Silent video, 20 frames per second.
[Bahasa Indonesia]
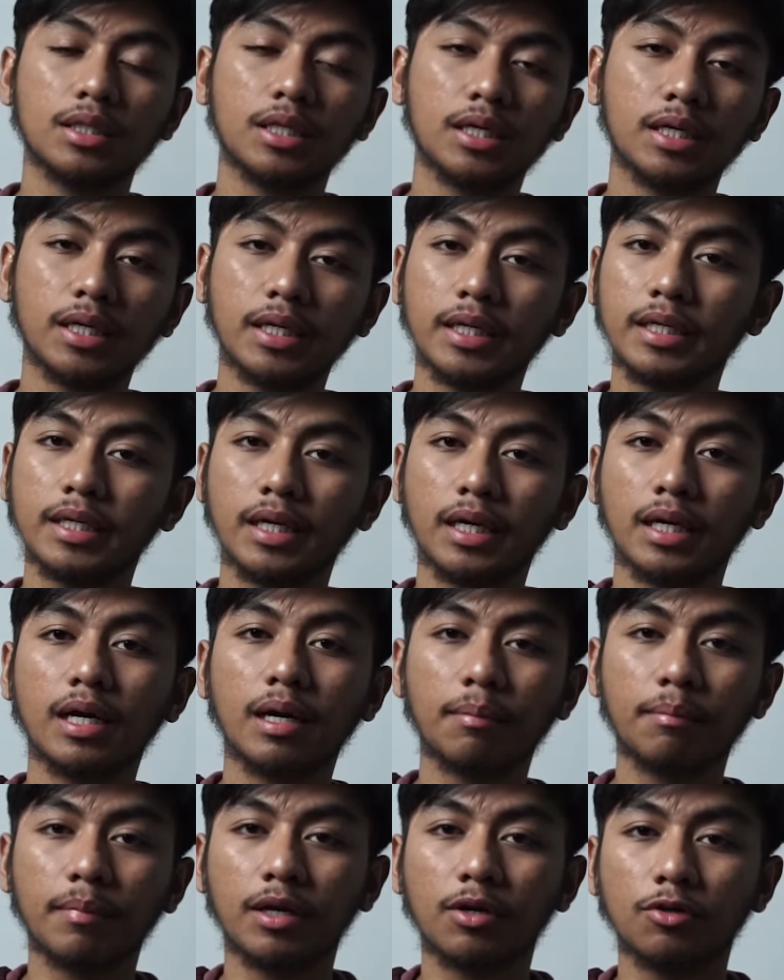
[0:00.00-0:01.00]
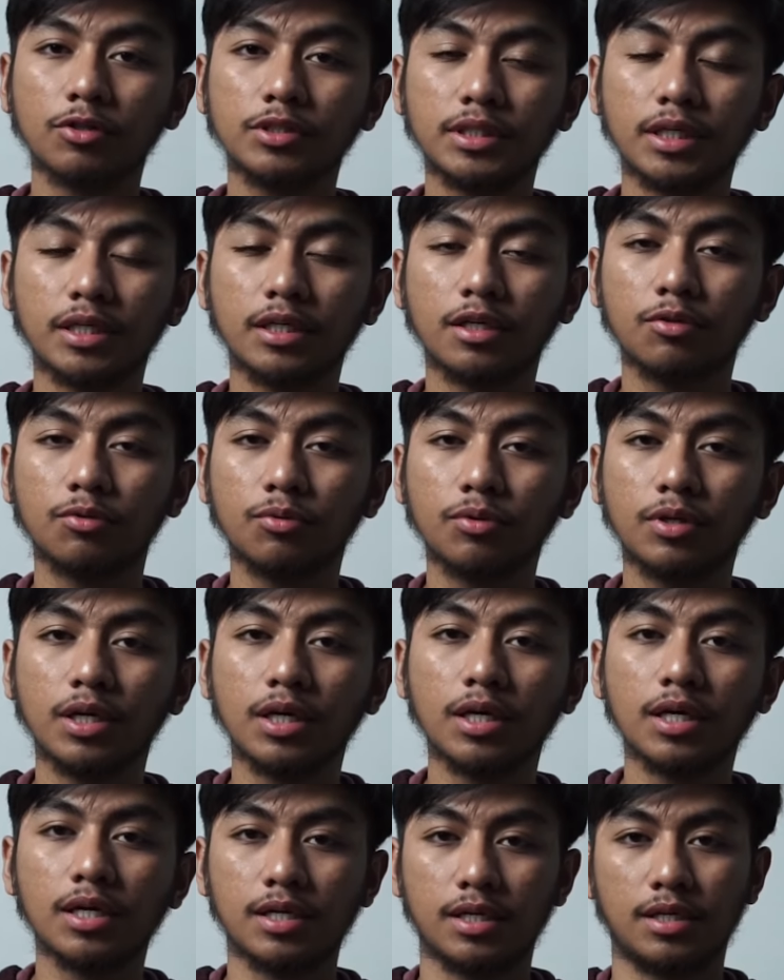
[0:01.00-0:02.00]
klik yang gambar loncengnya
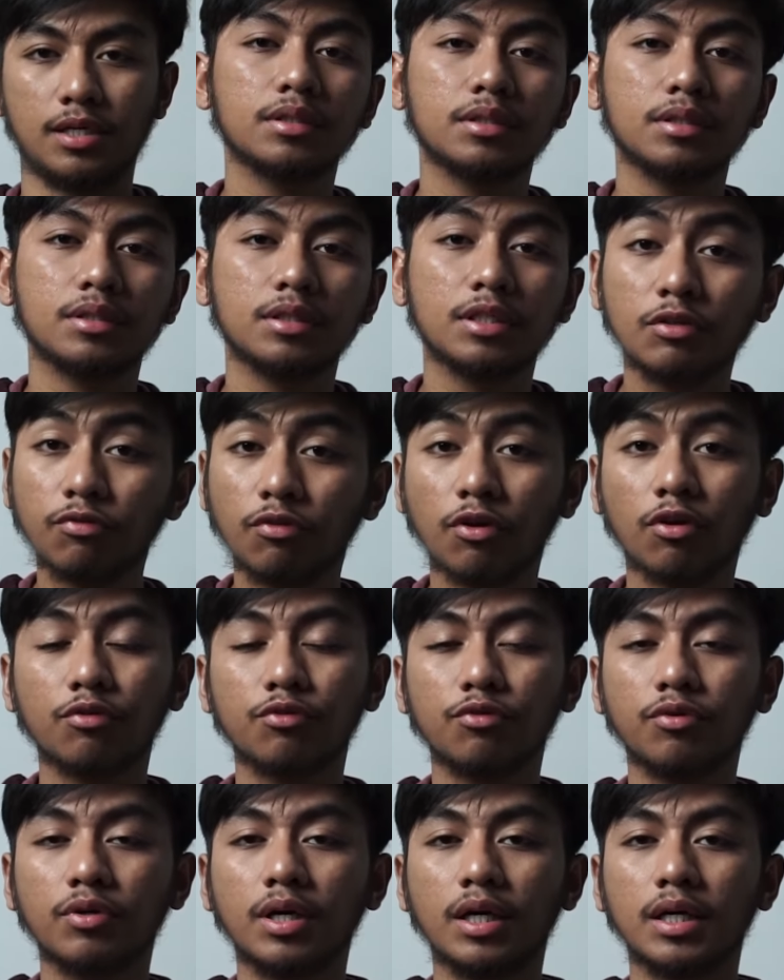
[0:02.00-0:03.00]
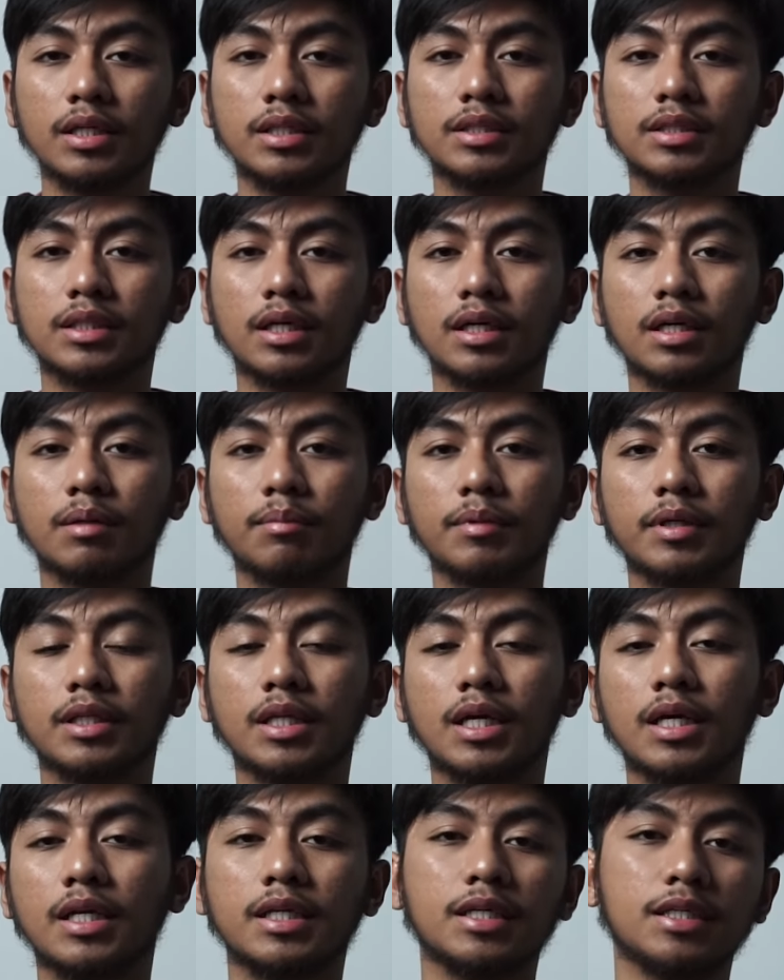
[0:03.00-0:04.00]
juga di follow juga Instagram
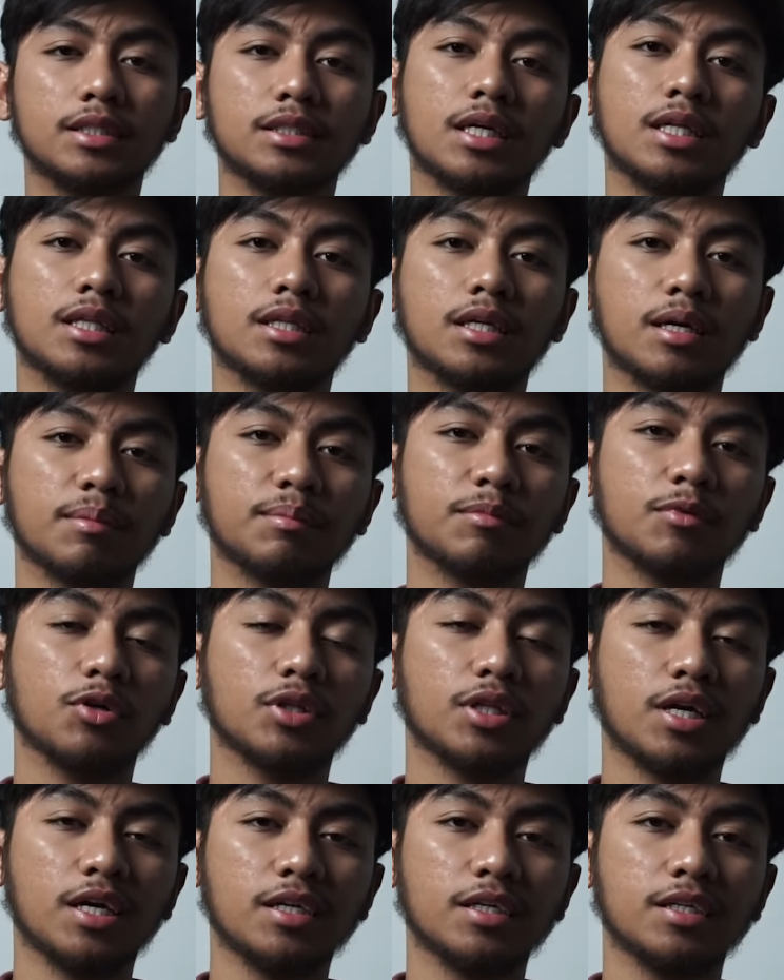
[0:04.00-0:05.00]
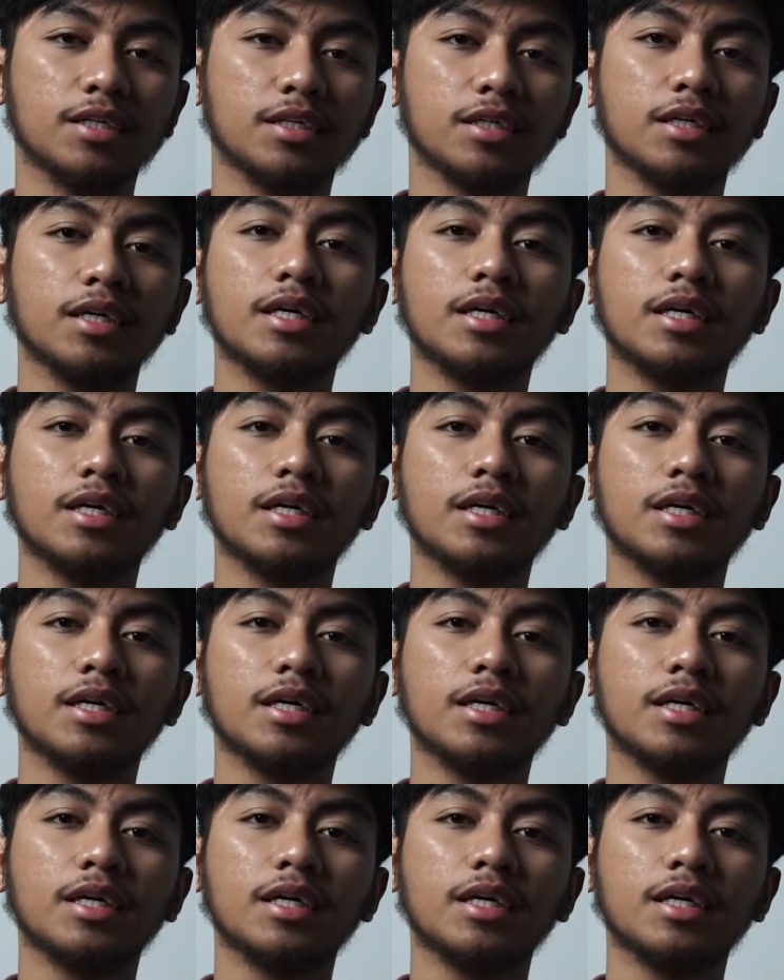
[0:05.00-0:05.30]
kita di insidecam.id.